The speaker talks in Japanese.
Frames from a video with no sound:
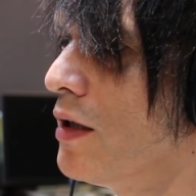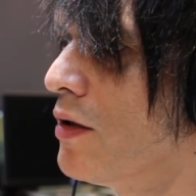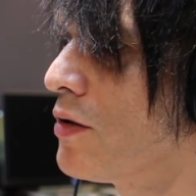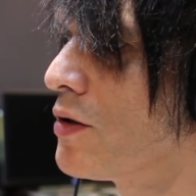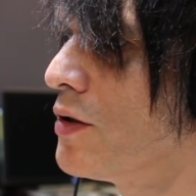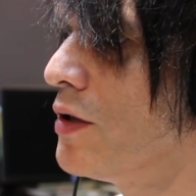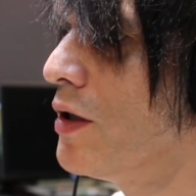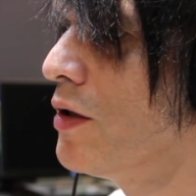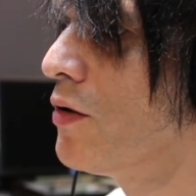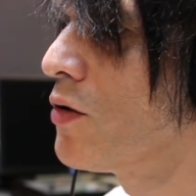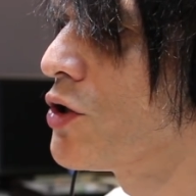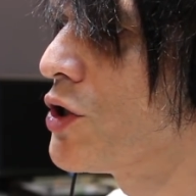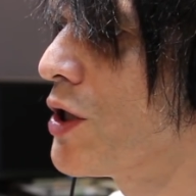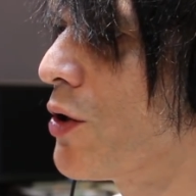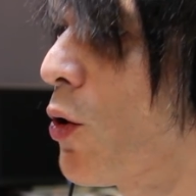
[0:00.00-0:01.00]
要するに
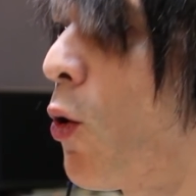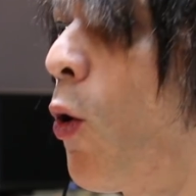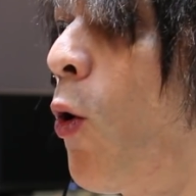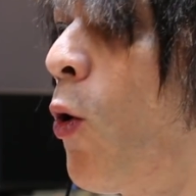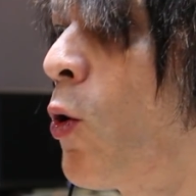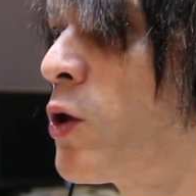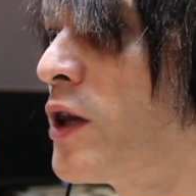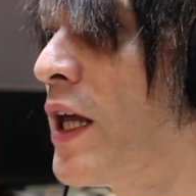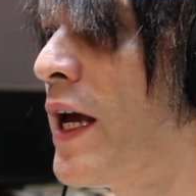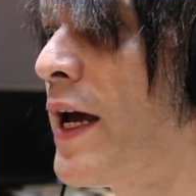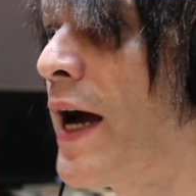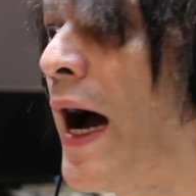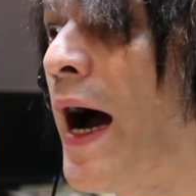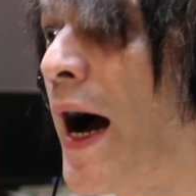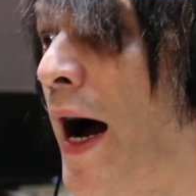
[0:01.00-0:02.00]
ロシアの皇帝
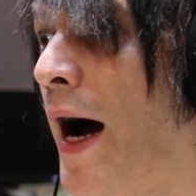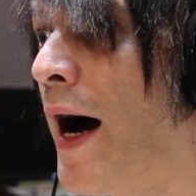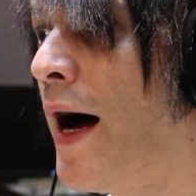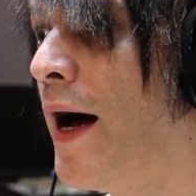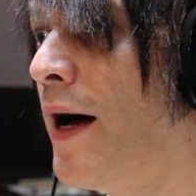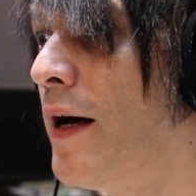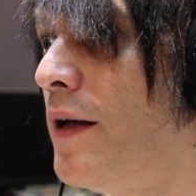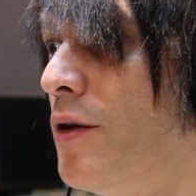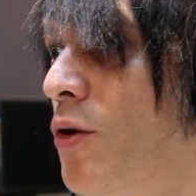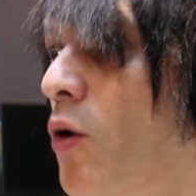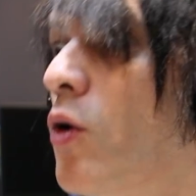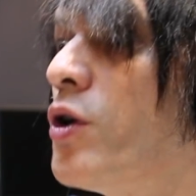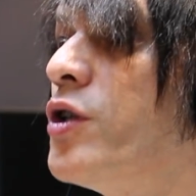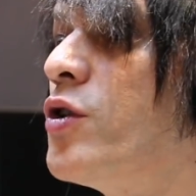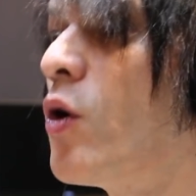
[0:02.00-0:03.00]
派
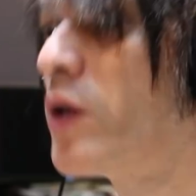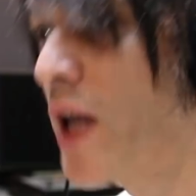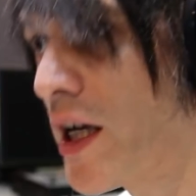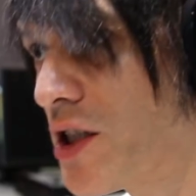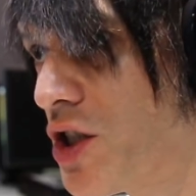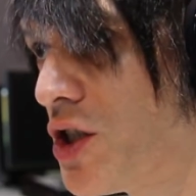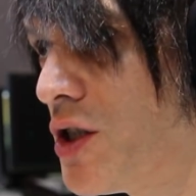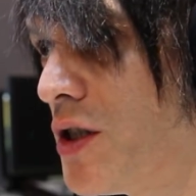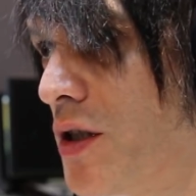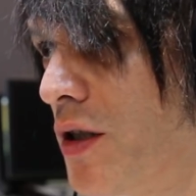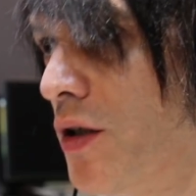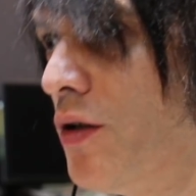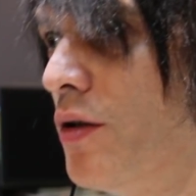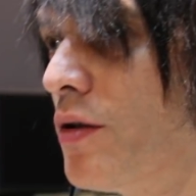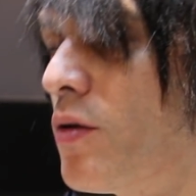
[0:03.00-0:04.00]
の人たちって
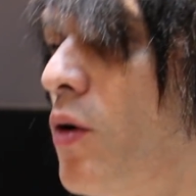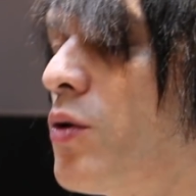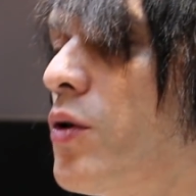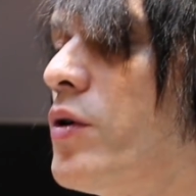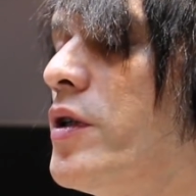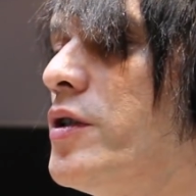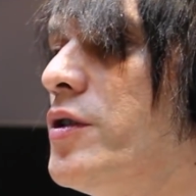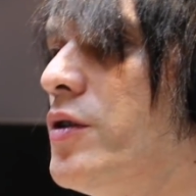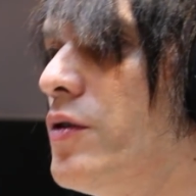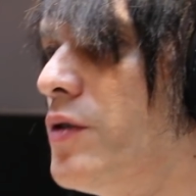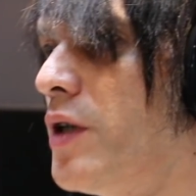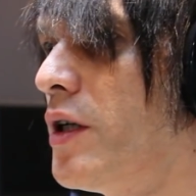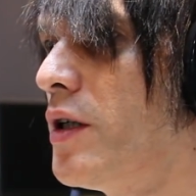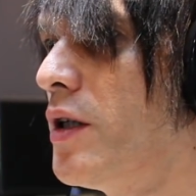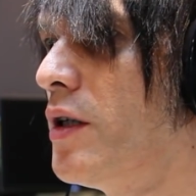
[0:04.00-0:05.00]
いうことですよ
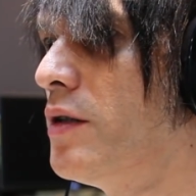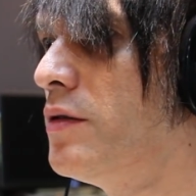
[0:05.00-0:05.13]
ね。